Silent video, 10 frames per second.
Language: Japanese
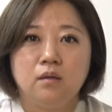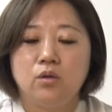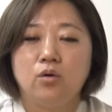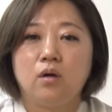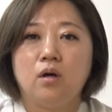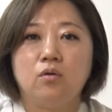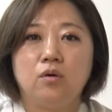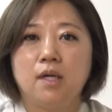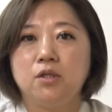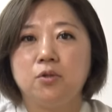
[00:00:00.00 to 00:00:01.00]
動画をご
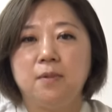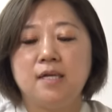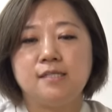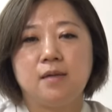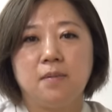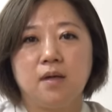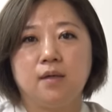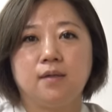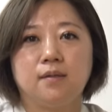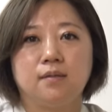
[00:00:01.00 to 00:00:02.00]
覧の皆様
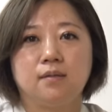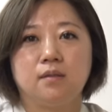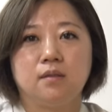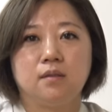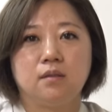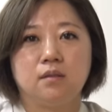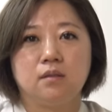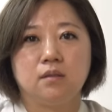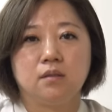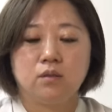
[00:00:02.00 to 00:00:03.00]

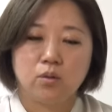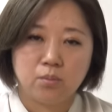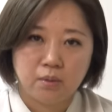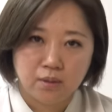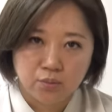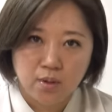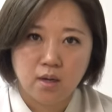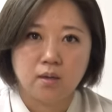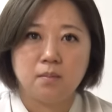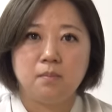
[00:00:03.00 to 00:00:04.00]
こんばん
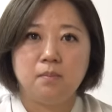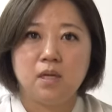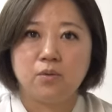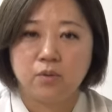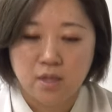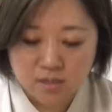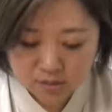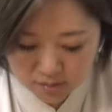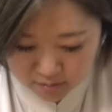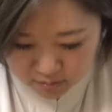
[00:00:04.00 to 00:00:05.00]
はみなこで
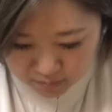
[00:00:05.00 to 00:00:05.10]
す